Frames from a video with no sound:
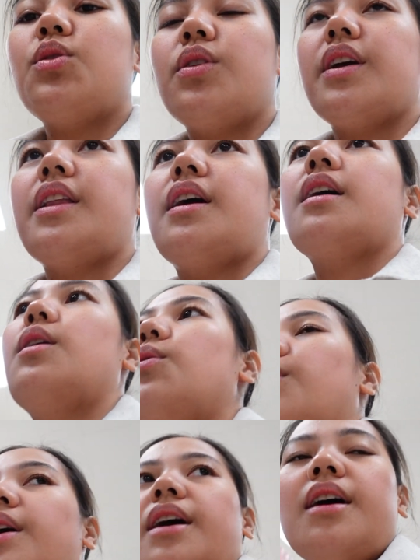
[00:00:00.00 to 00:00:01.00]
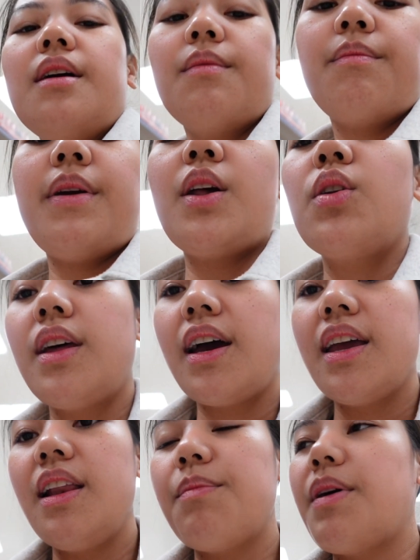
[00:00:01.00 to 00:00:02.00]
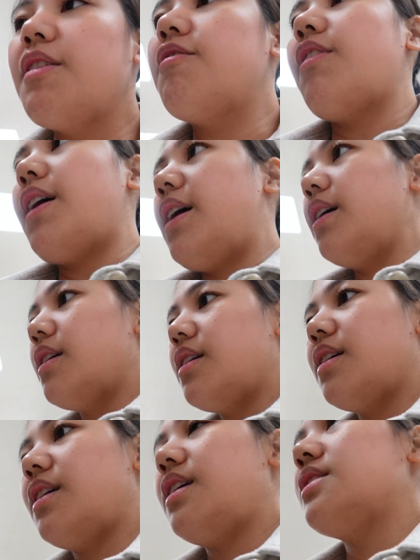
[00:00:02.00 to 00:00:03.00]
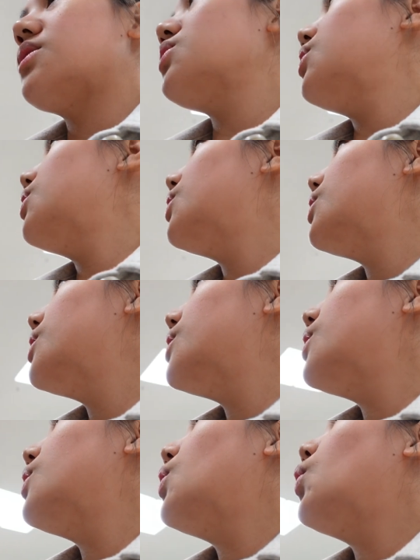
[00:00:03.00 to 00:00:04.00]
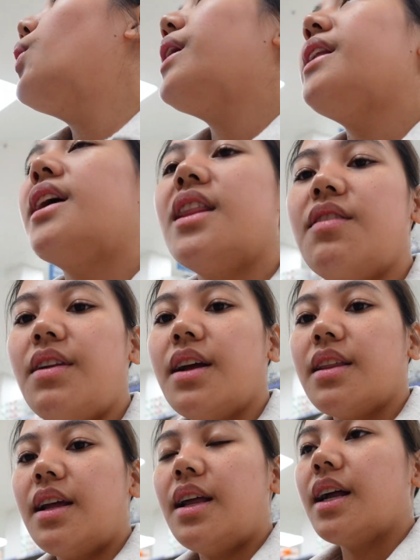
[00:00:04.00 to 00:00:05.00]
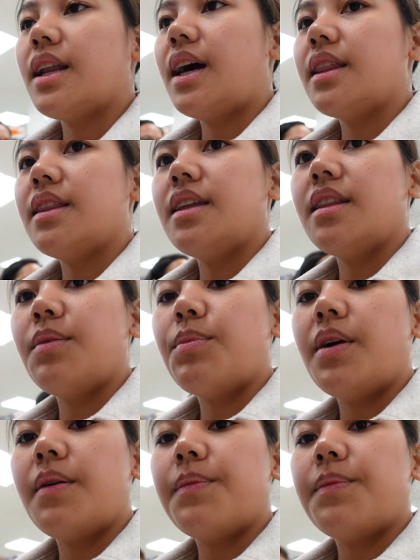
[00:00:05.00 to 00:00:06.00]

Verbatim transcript: itong ginagawa. Pero dahil may vlog, so why not i-vlog na lang natin, di ba?